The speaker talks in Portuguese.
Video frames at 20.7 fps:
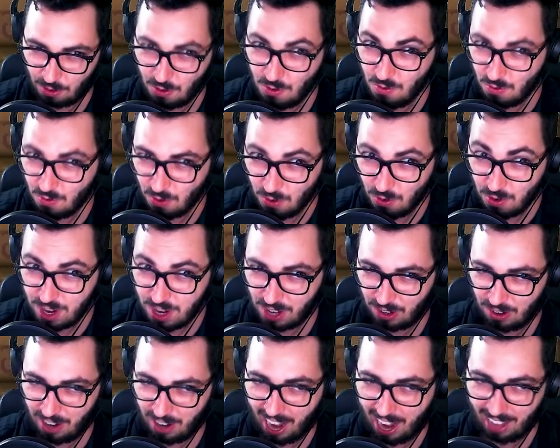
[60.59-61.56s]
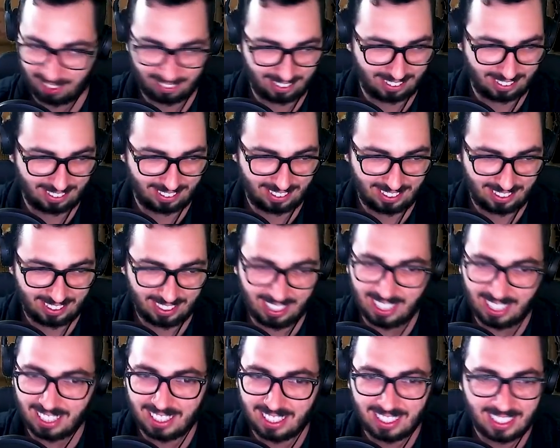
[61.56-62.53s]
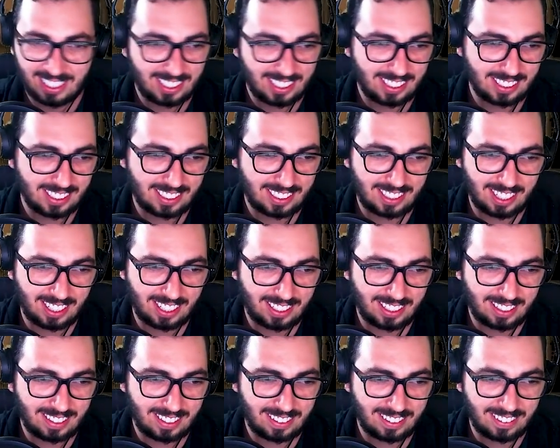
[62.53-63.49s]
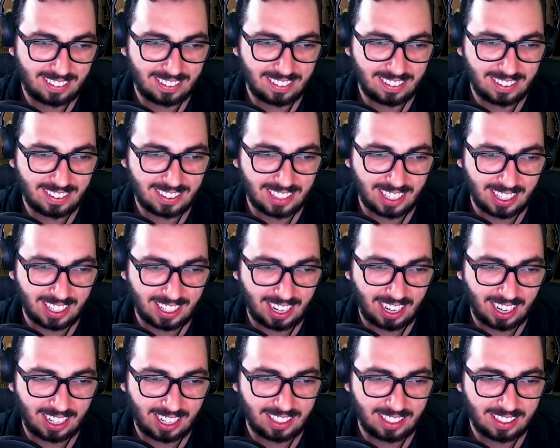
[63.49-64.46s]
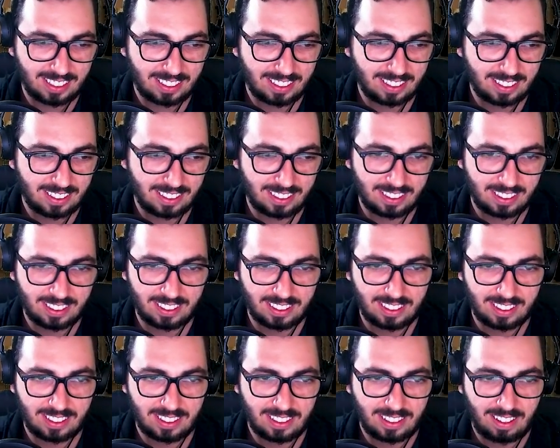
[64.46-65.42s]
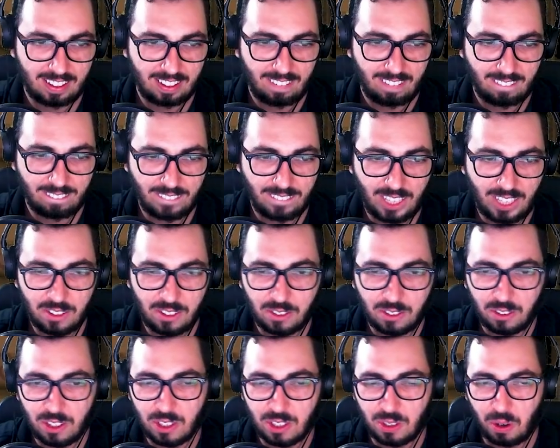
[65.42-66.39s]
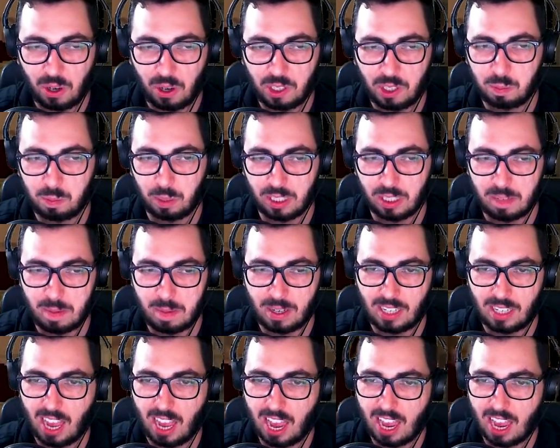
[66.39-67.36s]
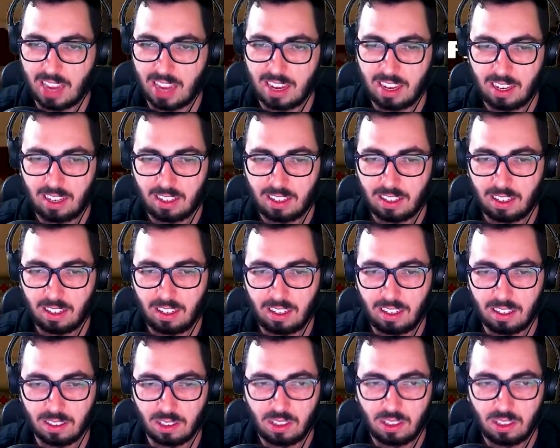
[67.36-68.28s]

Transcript: Um único gato, né? Então, não sei, cara. Menos um de sorte, pode apertar R. Que isso?